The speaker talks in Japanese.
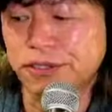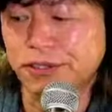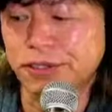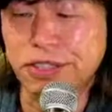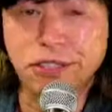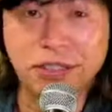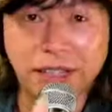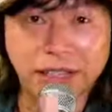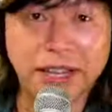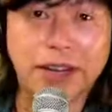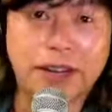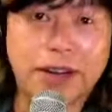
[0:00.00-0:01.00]
1週間
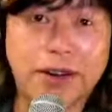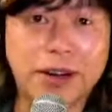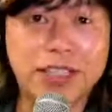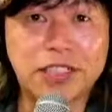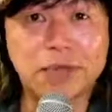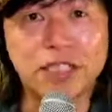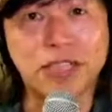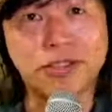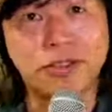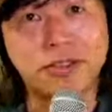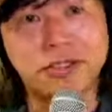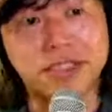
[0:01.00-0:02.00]
ね、お休みしたと
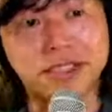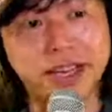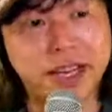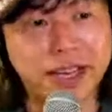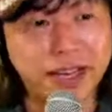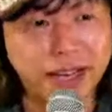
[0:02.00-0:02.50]
いうことですね、